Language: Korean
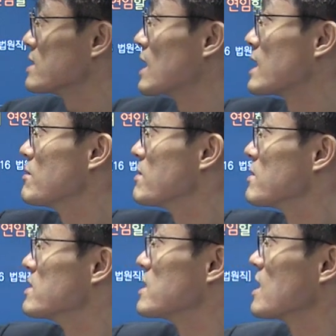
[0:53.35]
자
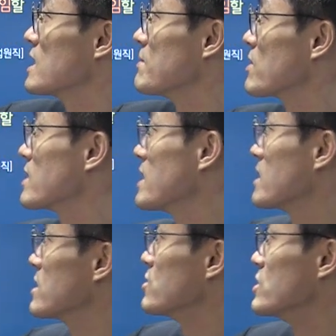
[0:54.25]
대법원장과 대법관의
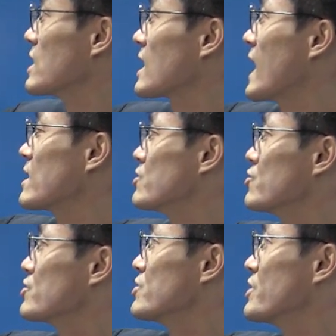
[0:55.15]
임기는 각
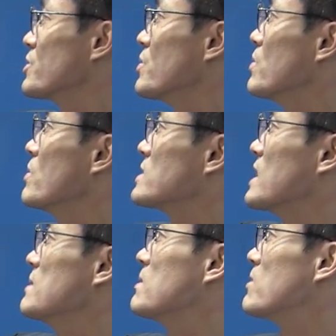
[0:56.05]
6년이고 자
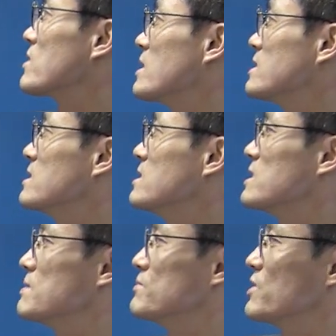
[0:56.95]
일반 법관은
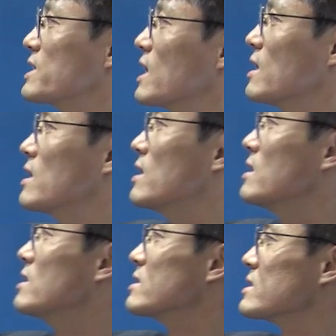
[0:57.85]
10년이다
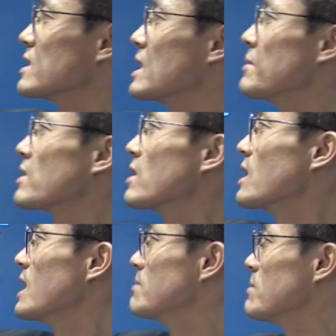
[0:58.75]
자,
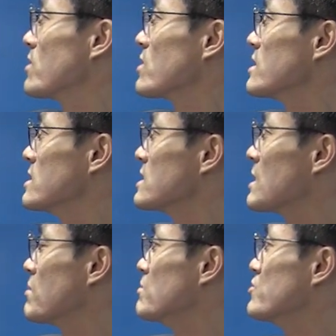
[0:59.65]
대법관과 일반 법관은
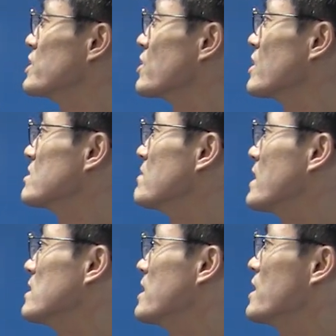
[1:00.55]
자, 법률이 정하는
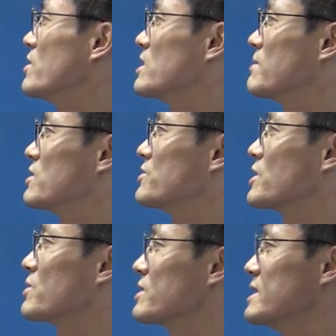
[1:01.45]
바에 의하여 연임할 수
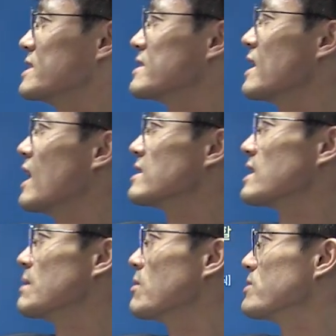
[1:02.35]
있, 으나 자,
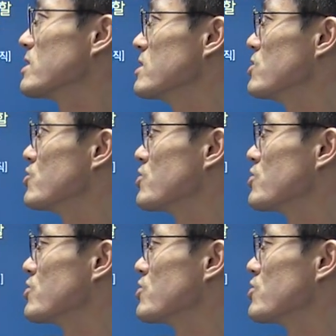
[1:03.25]
대법원장은